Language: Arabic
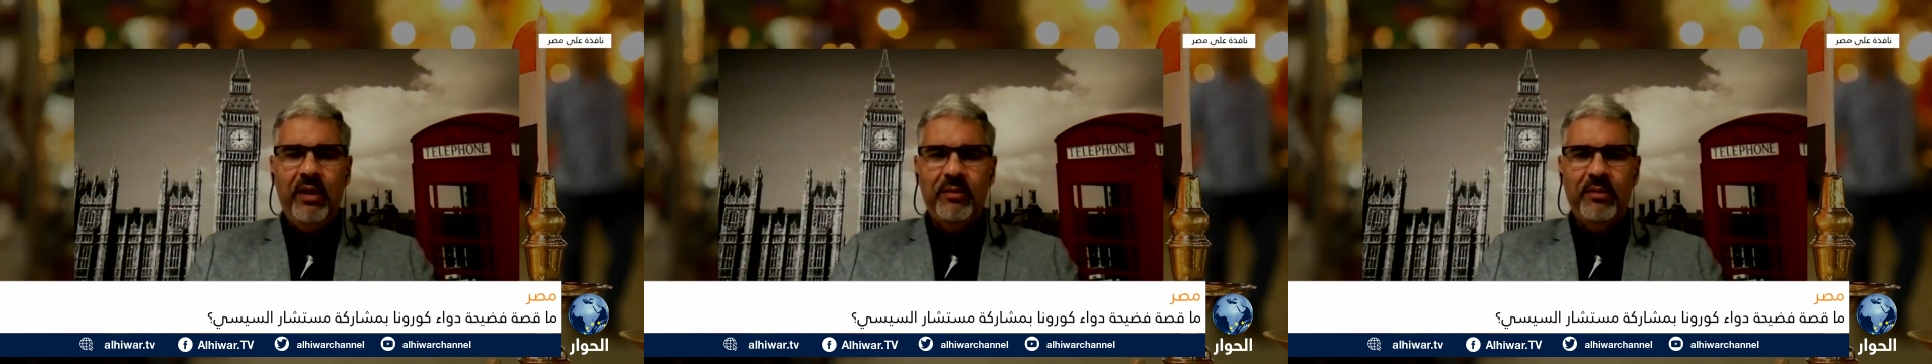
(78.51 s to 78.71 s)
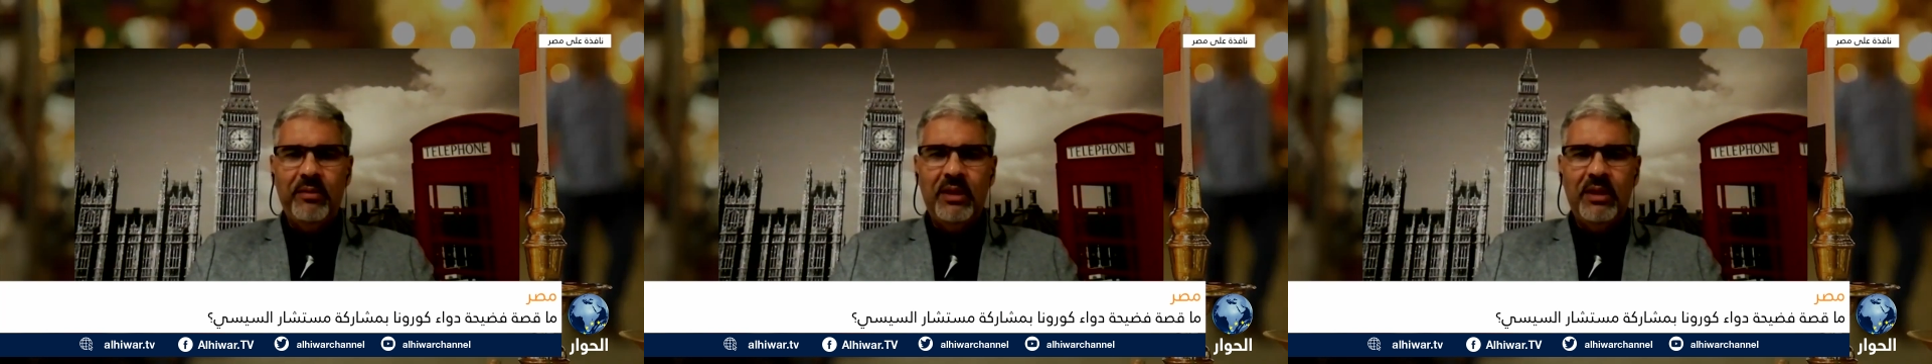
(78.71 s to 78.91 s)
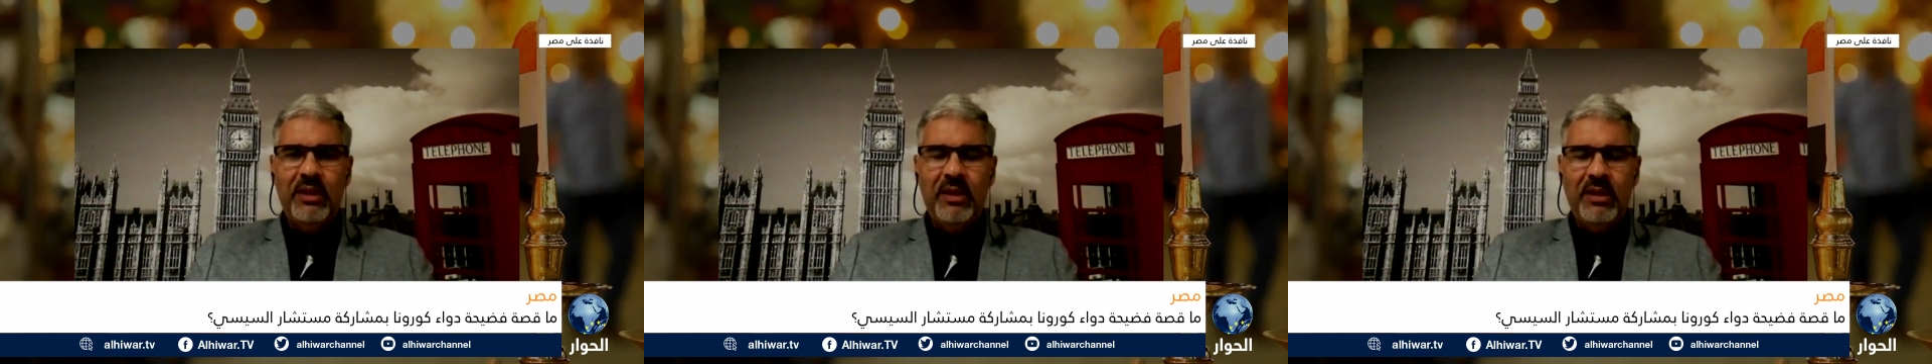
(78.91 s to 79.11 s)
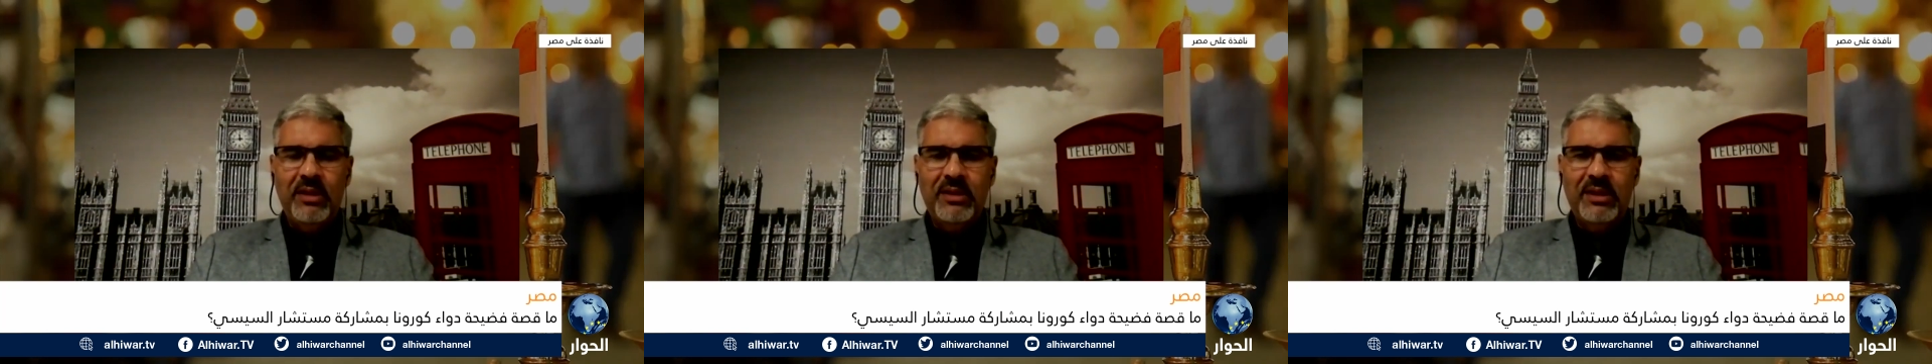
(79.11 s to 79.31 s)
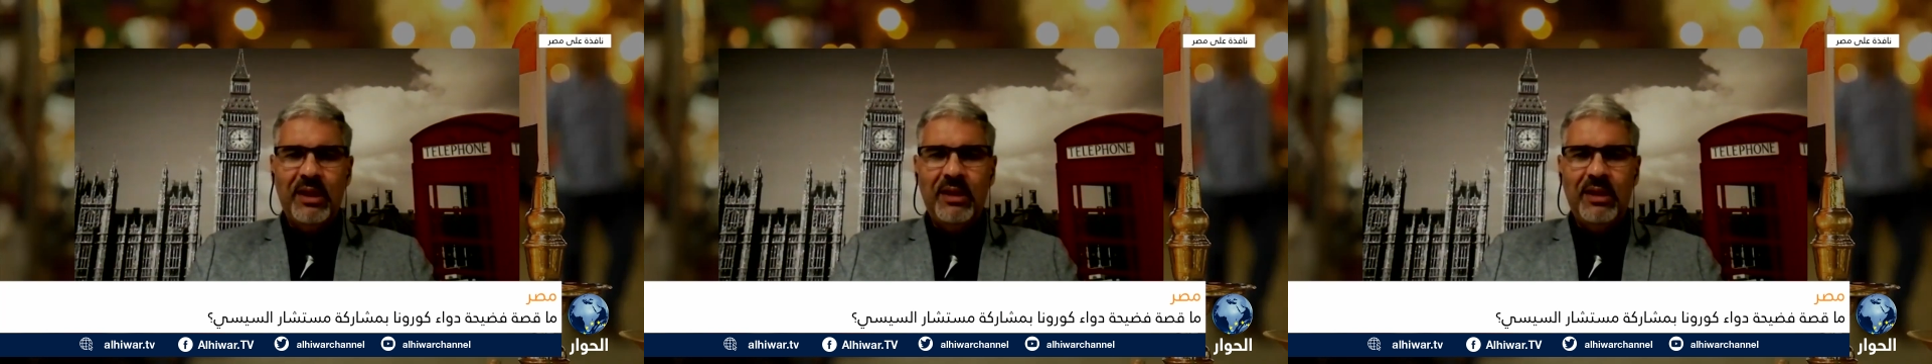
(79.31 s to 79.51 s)
من
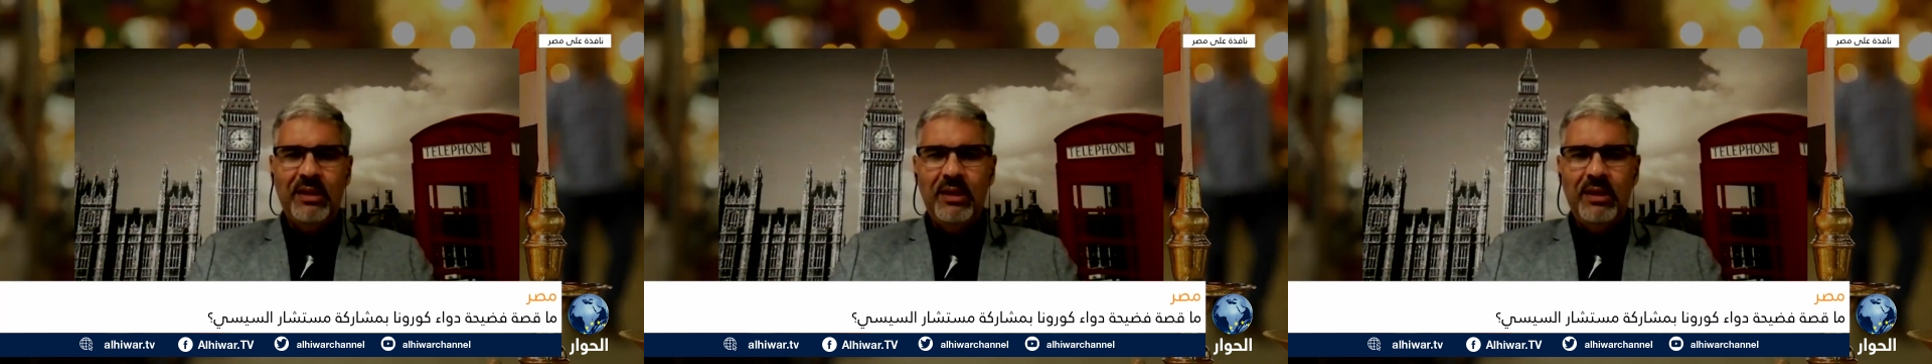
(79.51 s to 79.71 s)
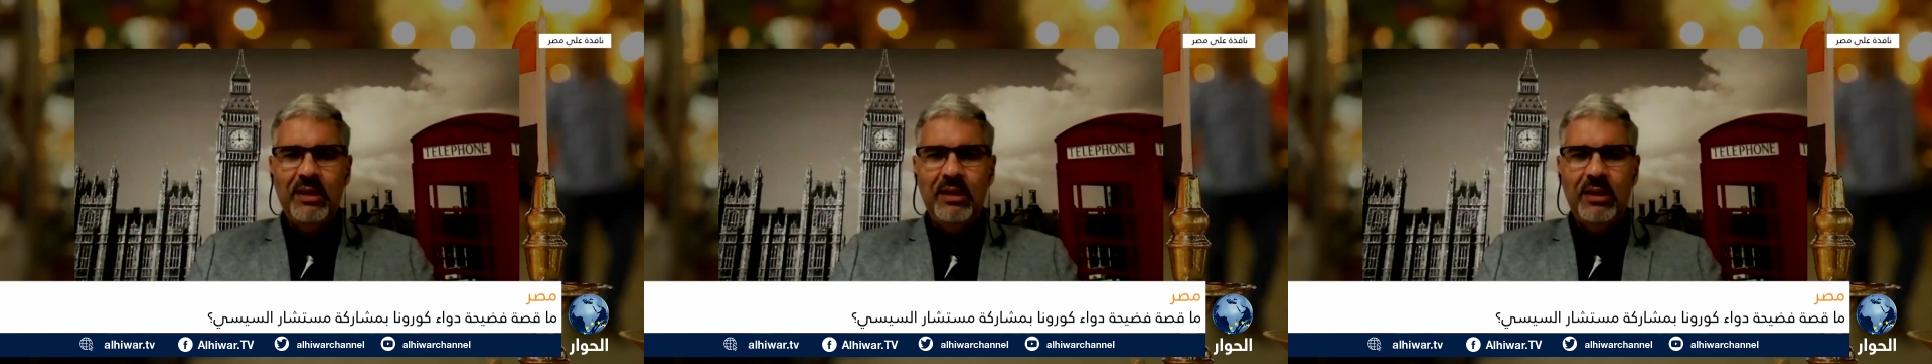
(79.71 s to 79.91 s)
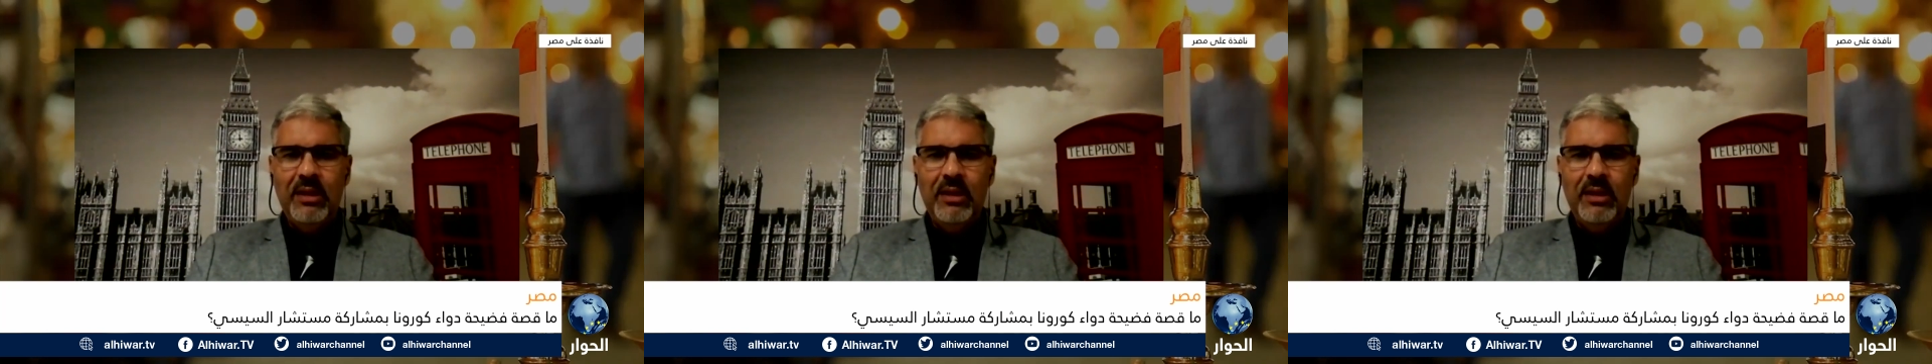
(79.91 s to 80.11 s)
السنه دي